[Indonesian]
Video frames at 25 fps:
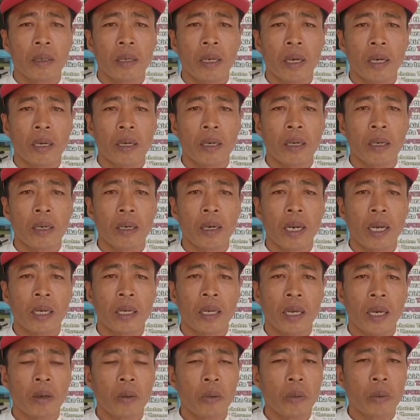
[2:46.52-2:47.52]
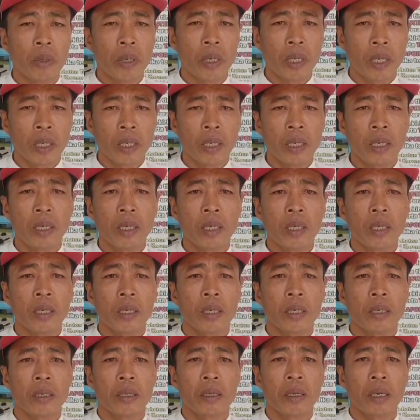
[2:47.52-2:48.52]
yang layak huni
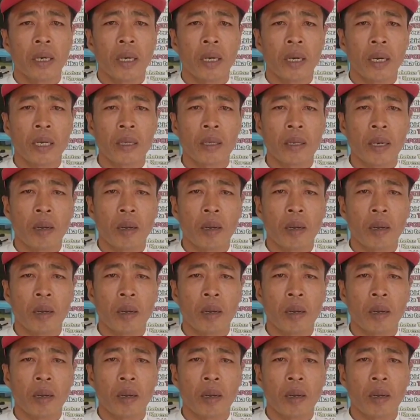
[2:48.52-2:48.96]
karena